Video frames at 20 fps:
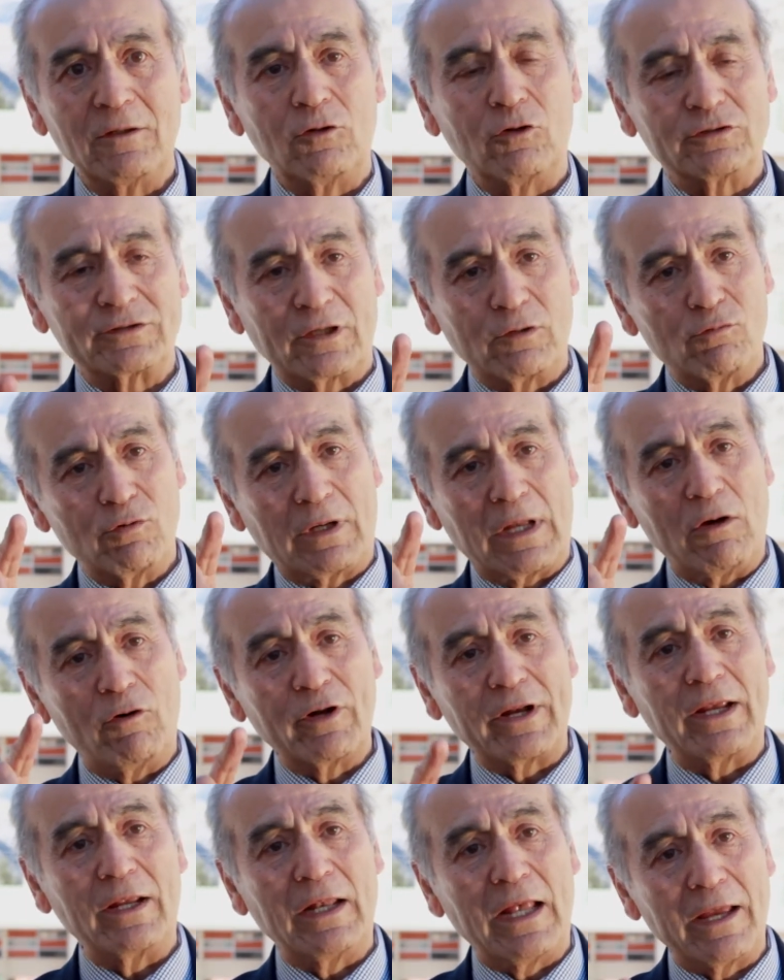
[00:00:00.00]
Los
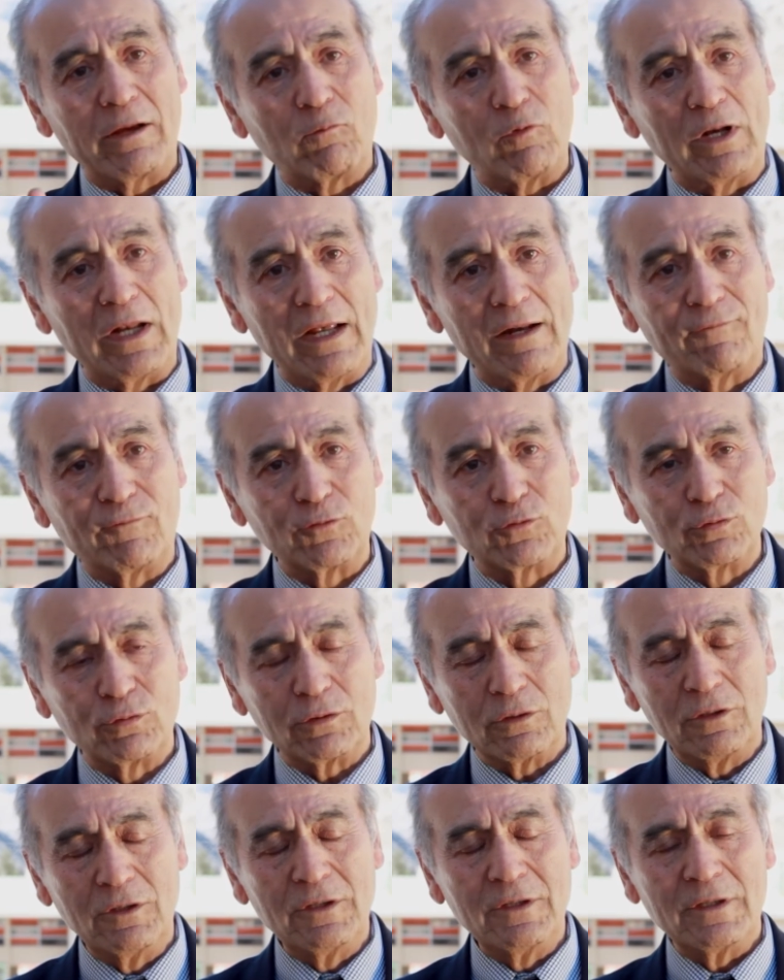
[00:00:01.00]
educadores y las escuelas del
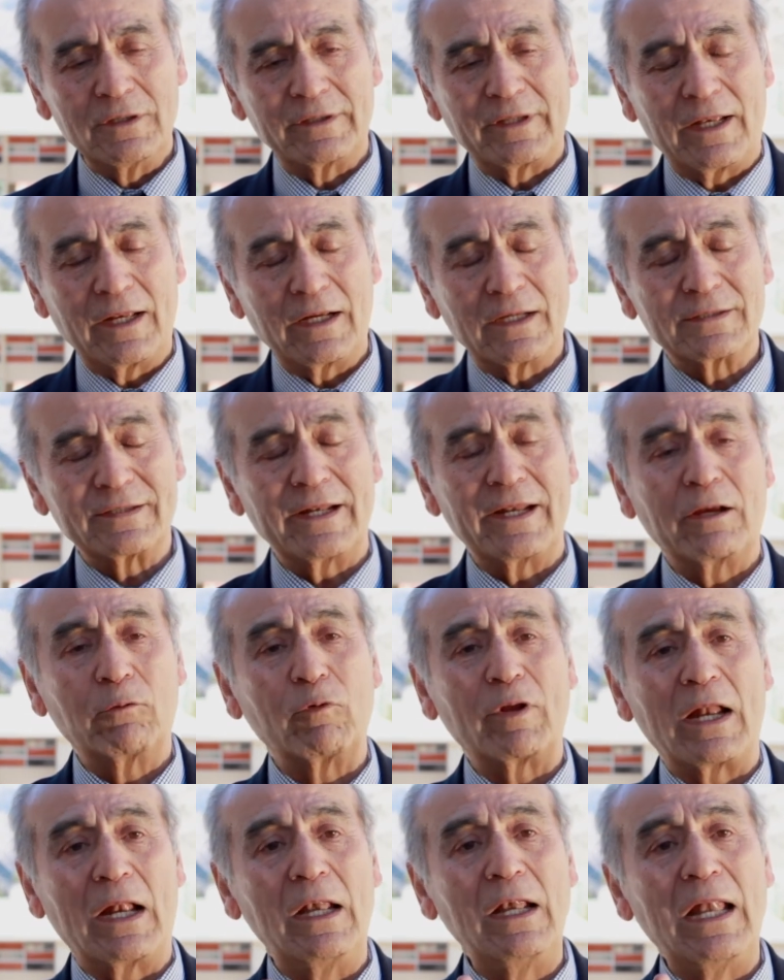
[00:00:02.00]
futuro tienen que ser
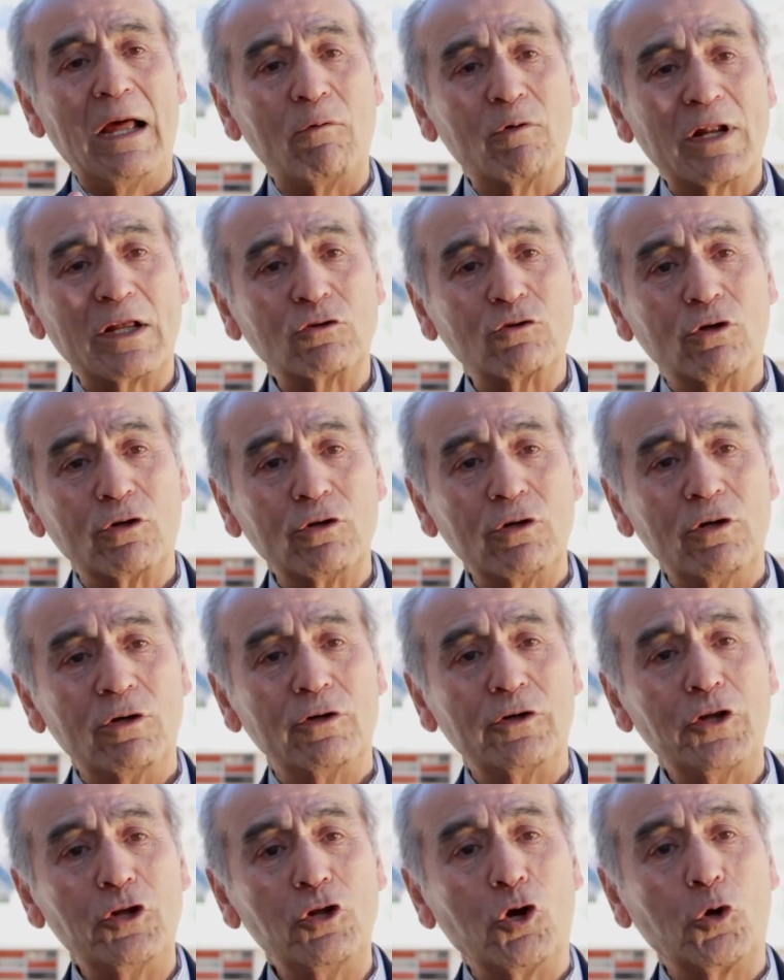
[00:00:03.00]
escuelas laboratorios
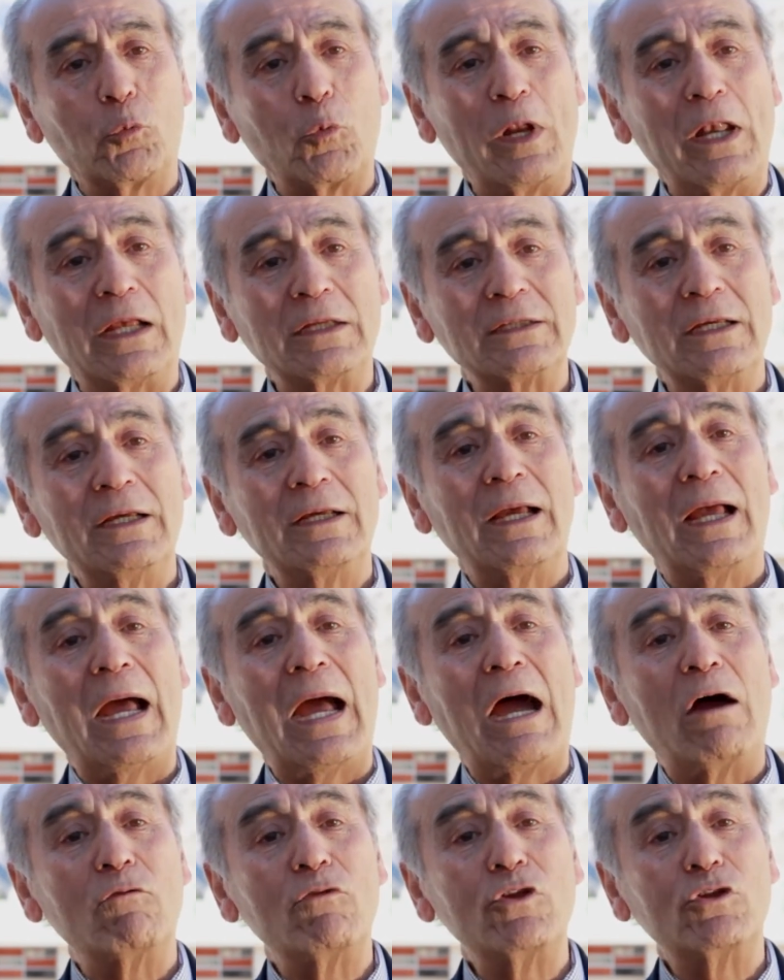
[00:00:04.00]
y no escuelas
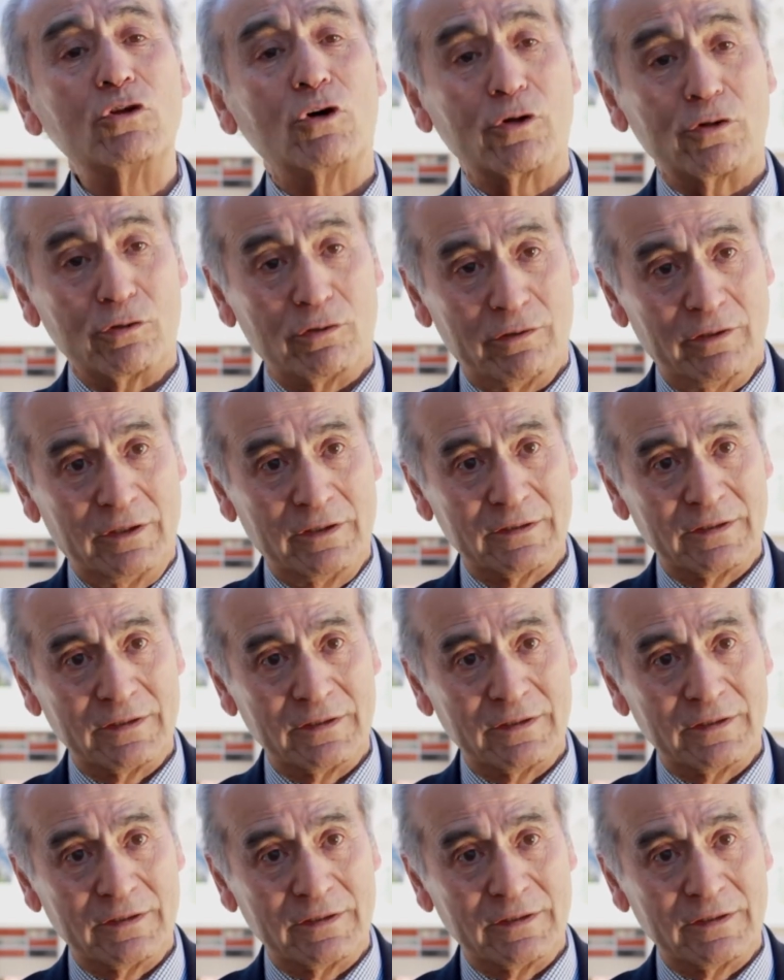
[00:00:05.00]
auditorios.